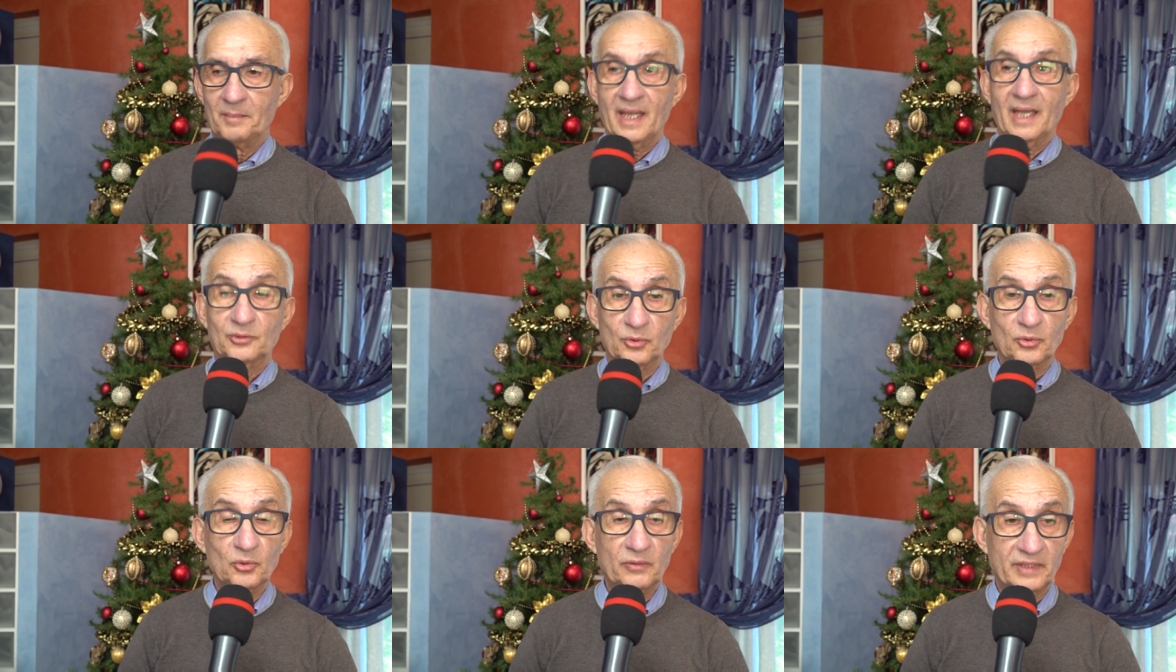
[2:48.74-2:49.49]
Beh, a
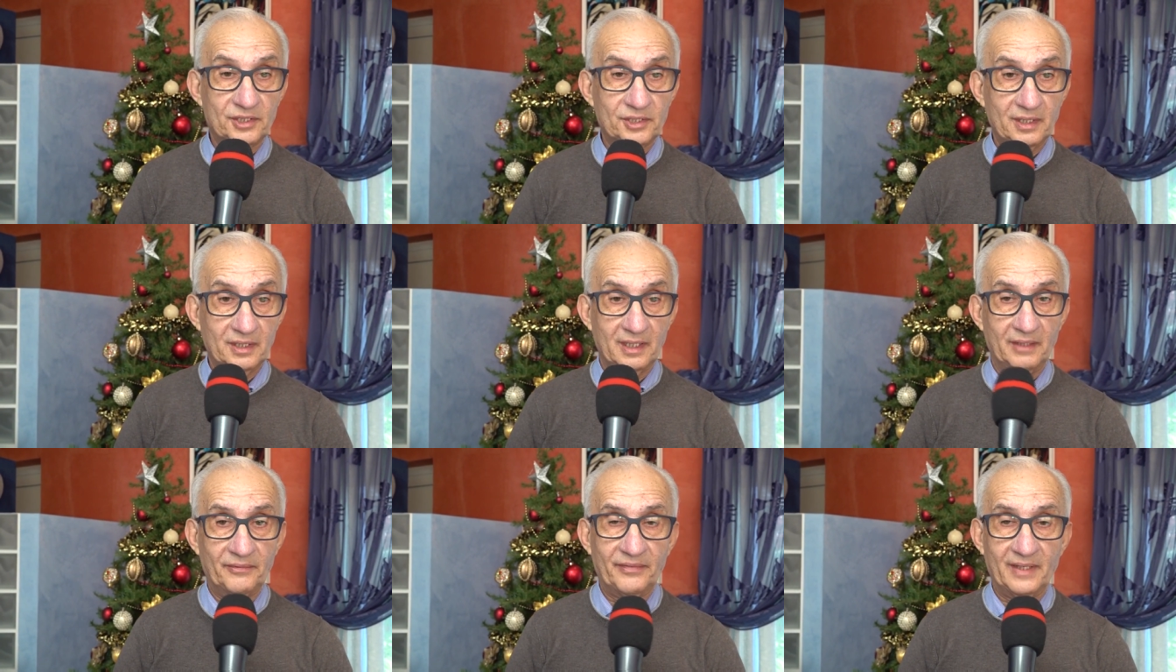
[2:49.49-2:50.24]
Turnuva Ciri
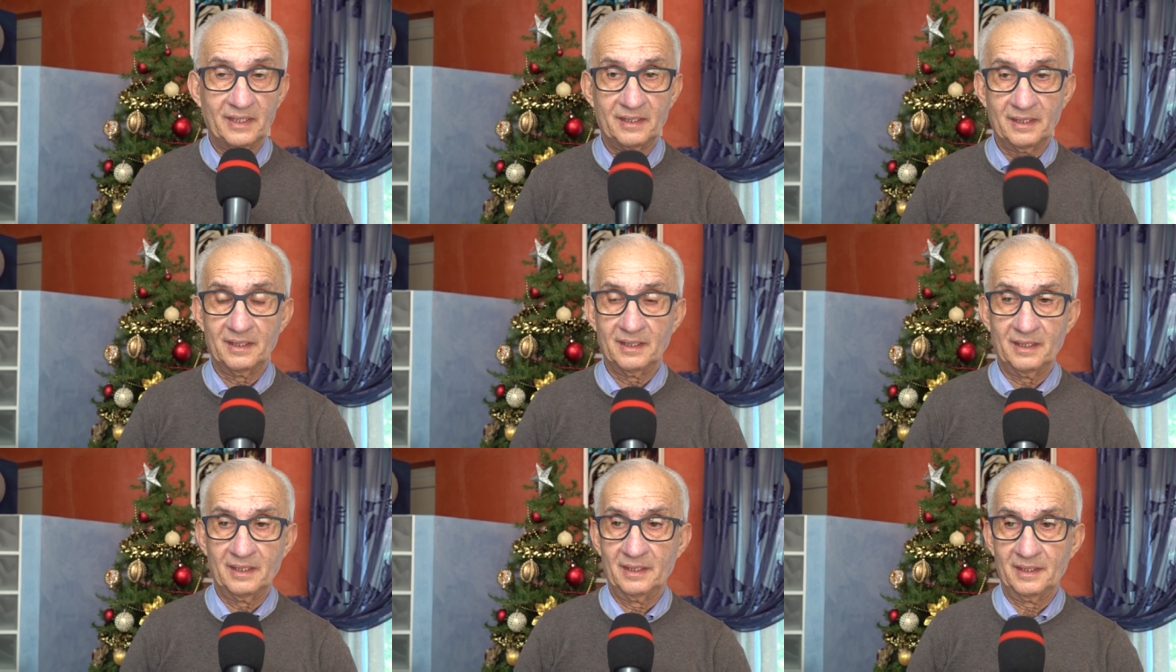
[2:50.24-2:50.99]
in effetti
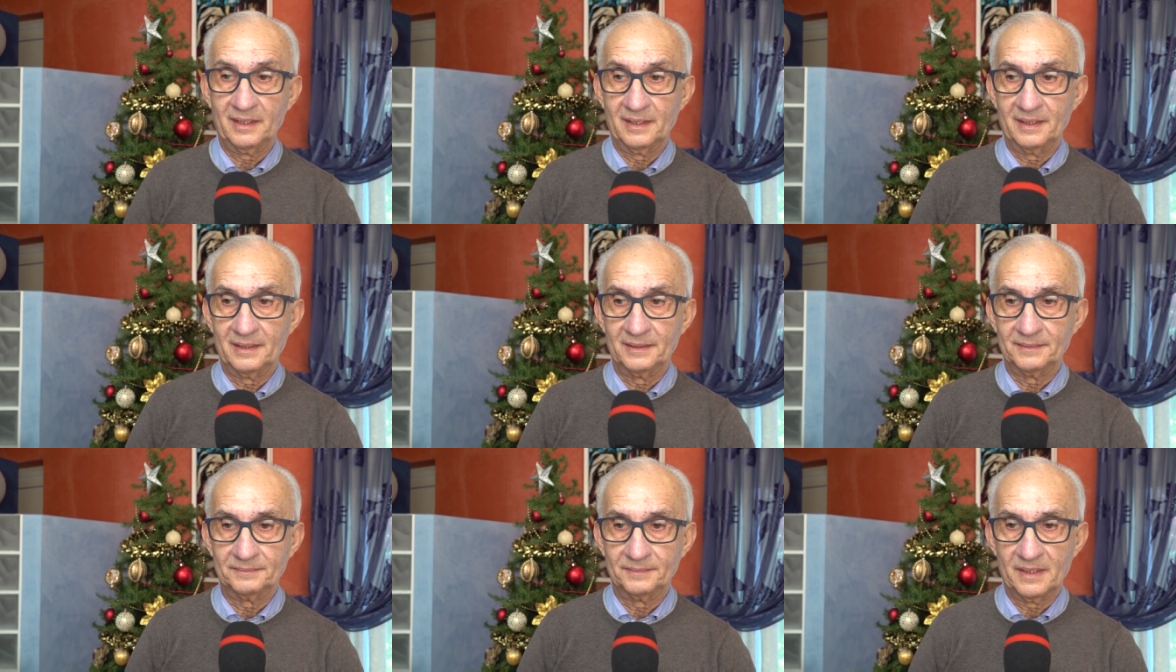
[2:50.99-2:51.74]
è,